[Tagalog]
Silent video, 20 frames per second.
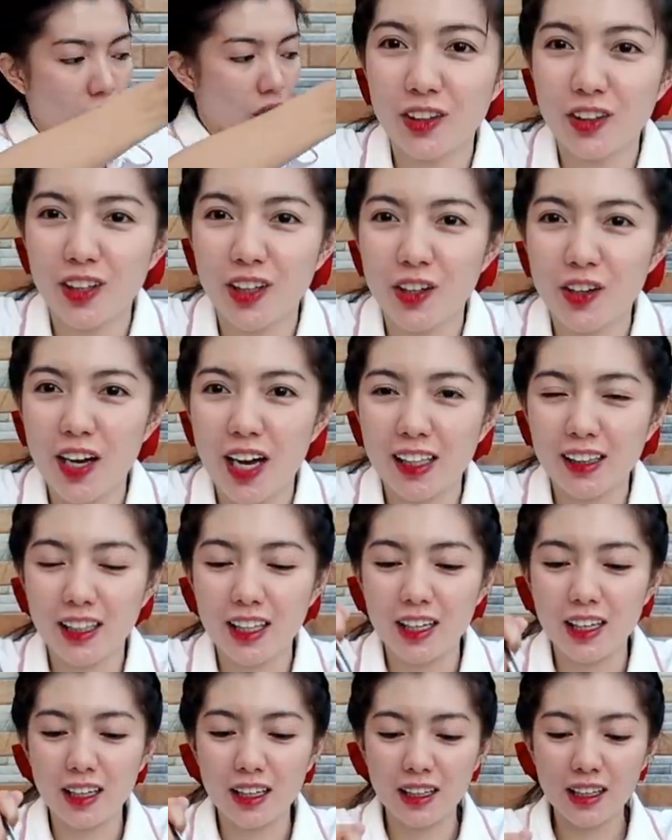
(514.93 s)
Ito na yung
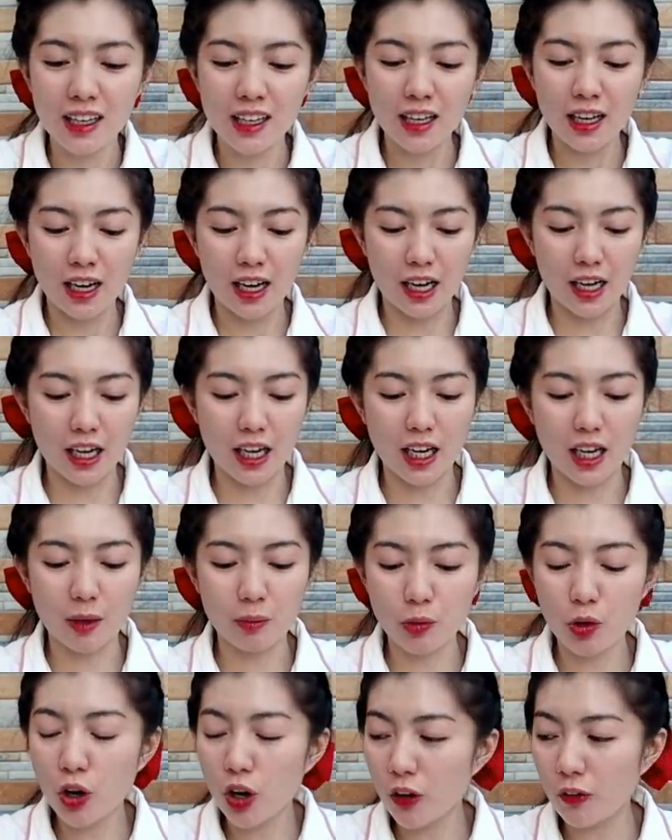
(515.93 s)
ating
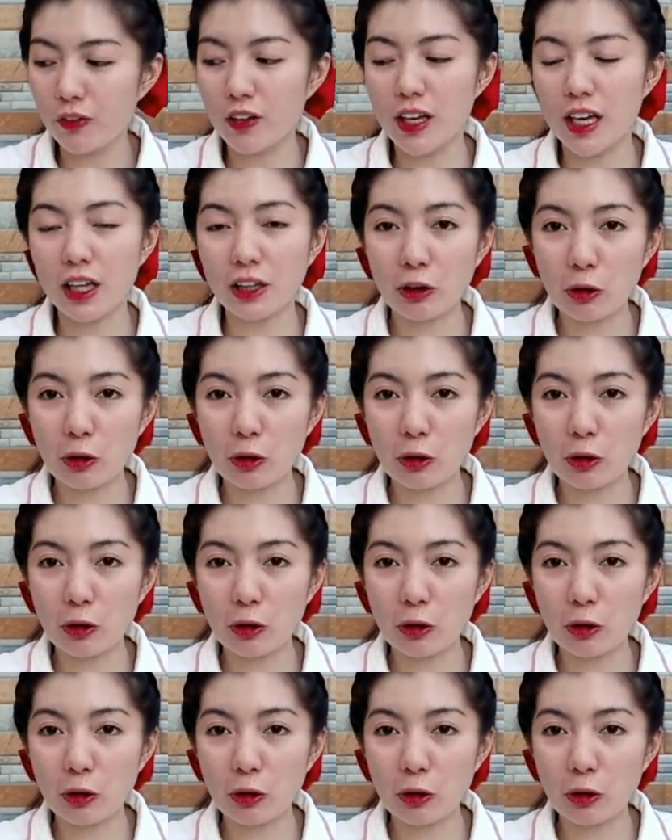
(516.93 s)
um, coffee.